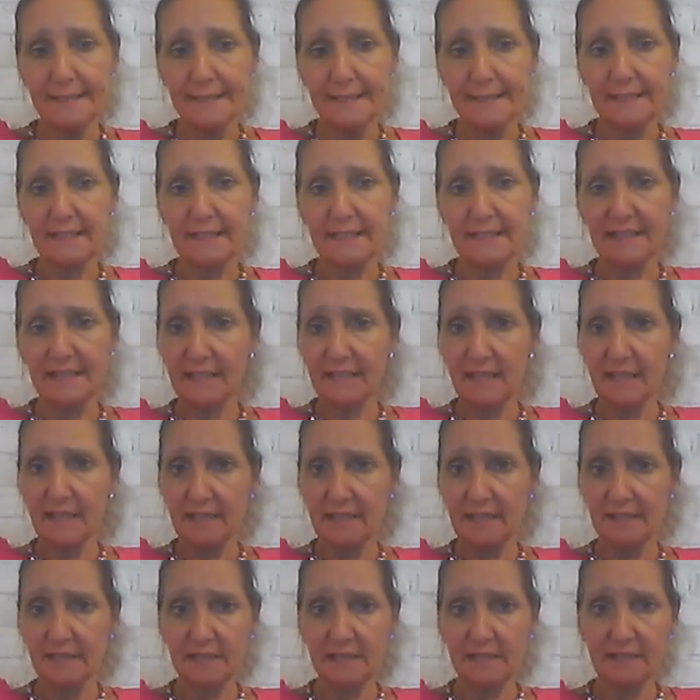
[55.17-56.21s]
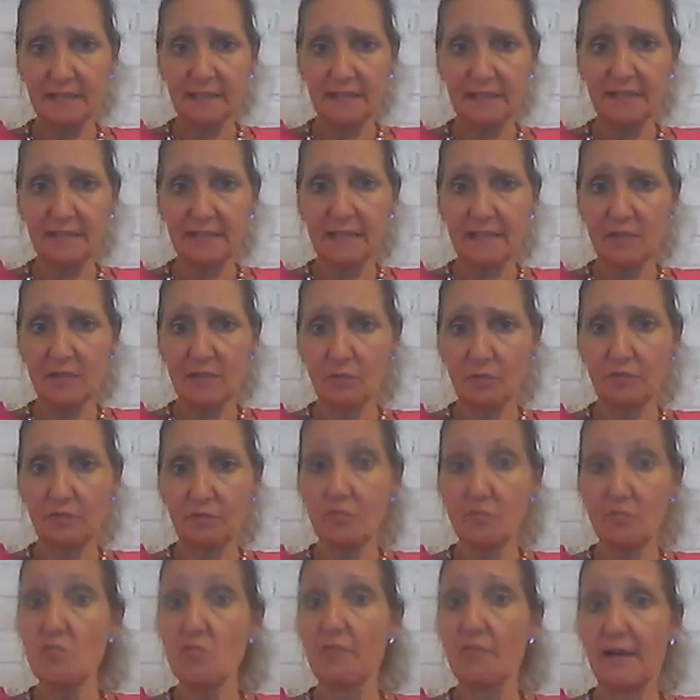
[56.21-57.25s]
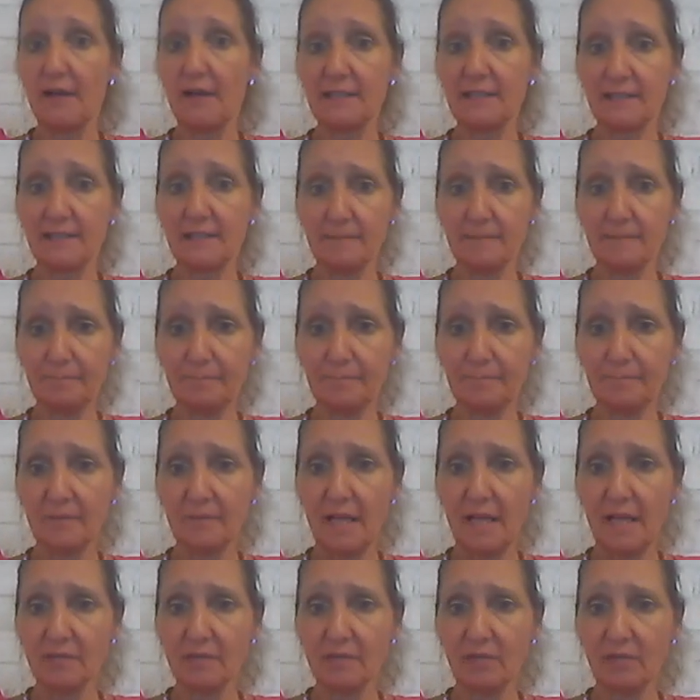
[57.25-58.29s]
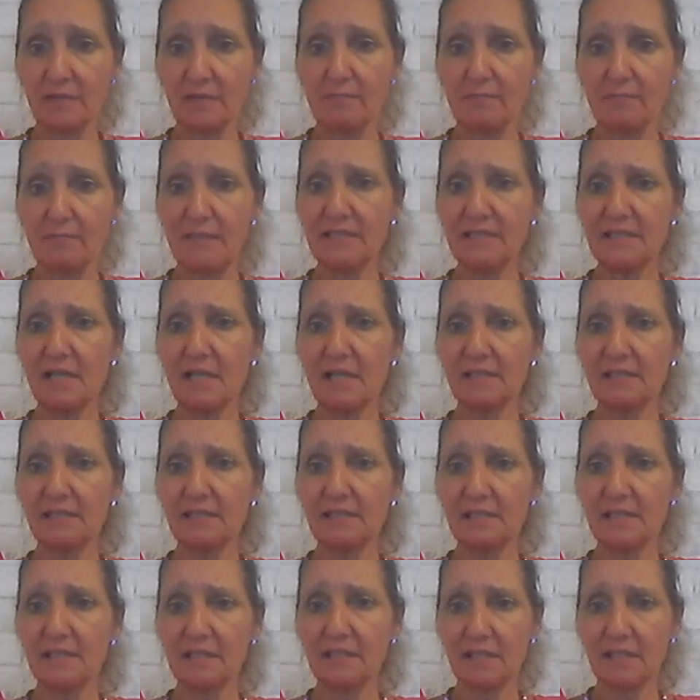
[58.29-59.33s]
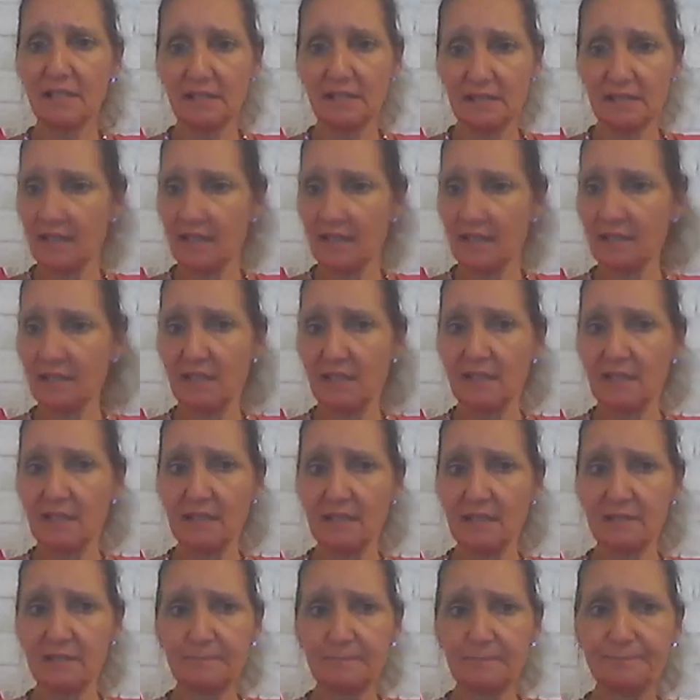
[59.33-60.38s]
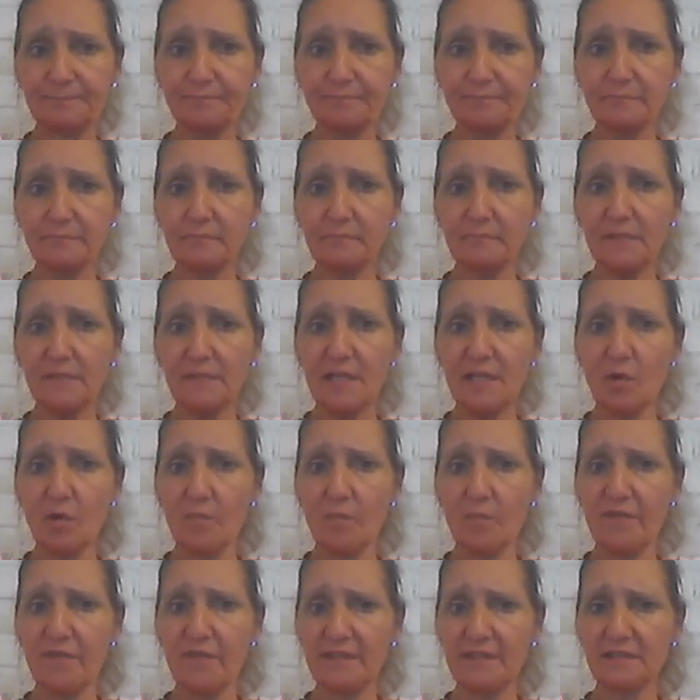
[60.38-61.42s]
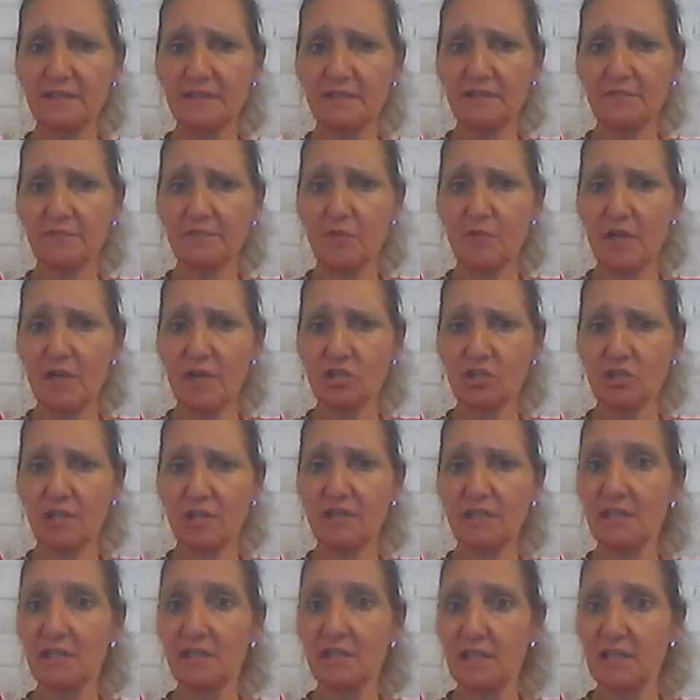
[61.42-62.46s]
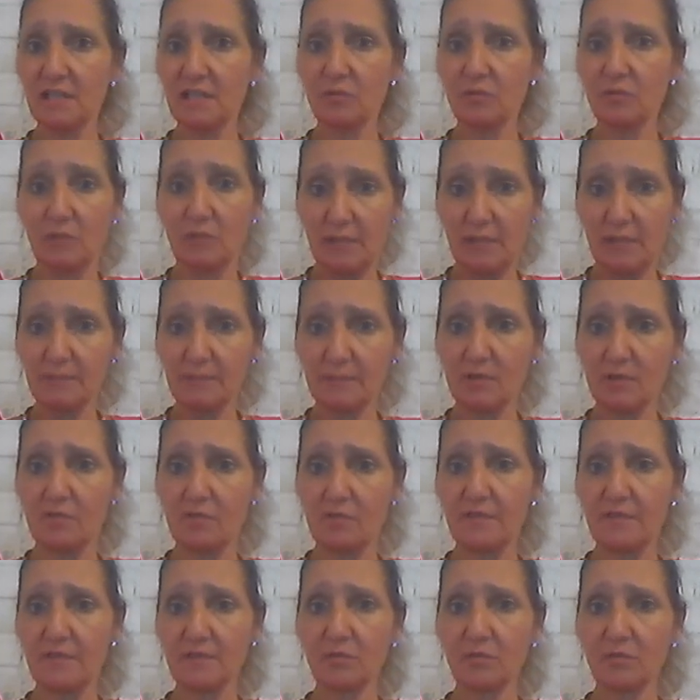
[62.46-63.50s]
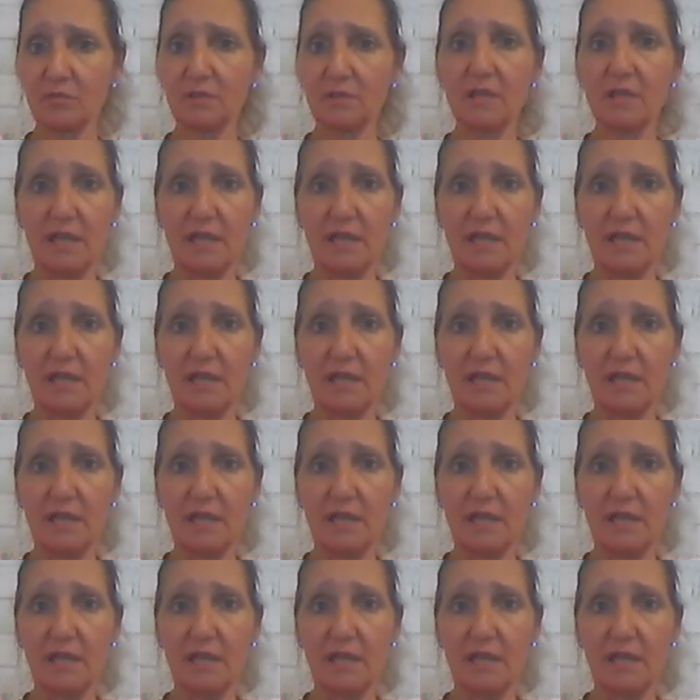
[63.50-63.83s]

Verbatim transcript: Der Zeitgeist ist eine Denk- und Fühlweise, also eine Mentalität eines Zeitalters. Er umfasst die vorherrschenden Ideen und Lebensauffassungen